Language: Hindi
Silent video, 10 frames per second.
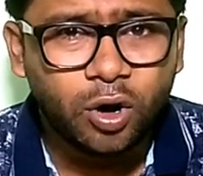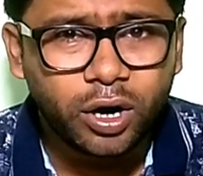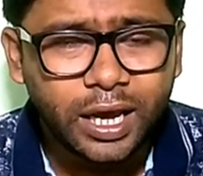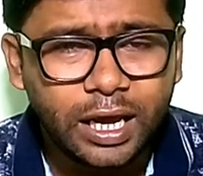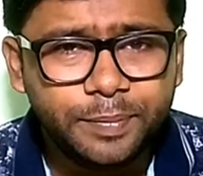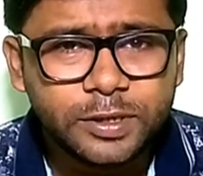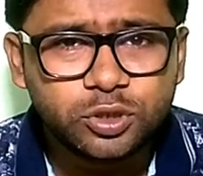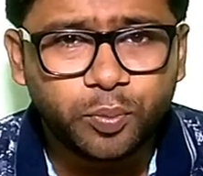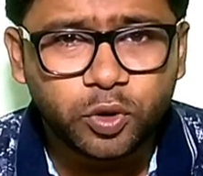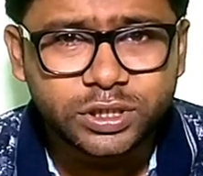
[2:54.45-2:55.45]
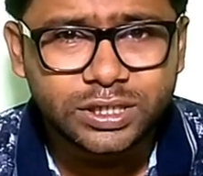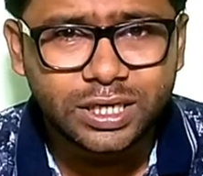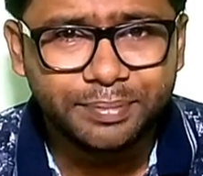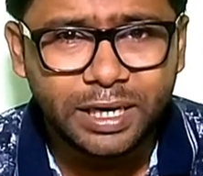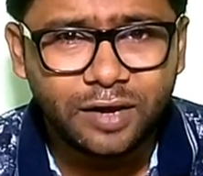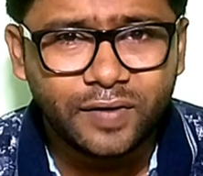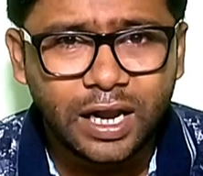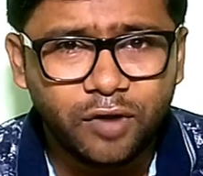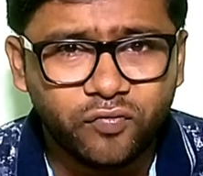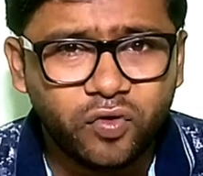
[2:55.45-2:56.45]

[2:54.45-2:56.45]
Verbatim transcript: और यहीं पर जो प्रोसेसर मिलने वाला है